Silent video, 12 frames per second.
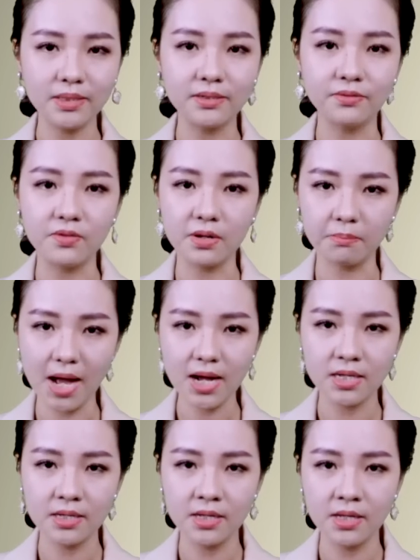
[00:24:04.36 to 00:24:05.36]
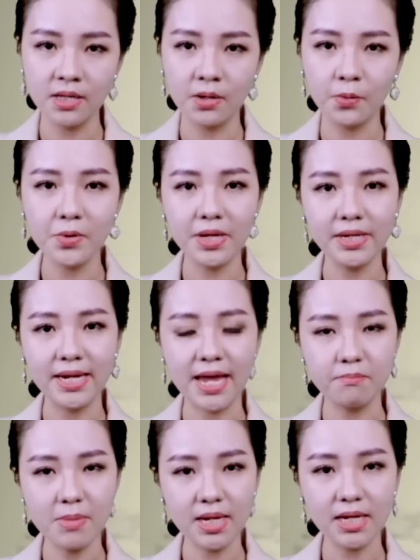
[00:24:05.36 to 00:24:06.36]
từ phương Bắc. Nguyên Đế
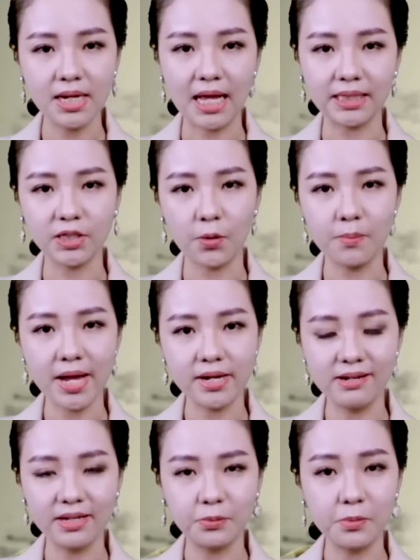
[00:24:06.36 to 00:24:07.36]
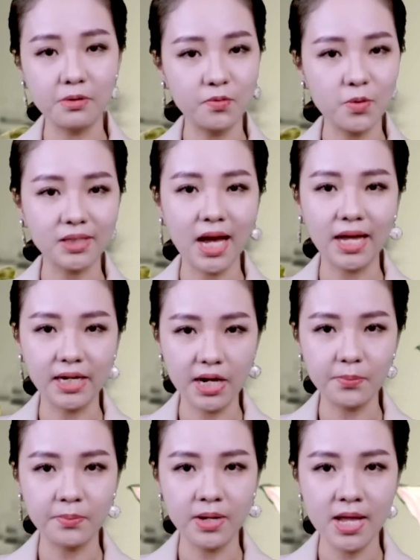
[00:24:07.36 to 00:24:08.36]
Minh là cháu ba đời của vua Thần Nông,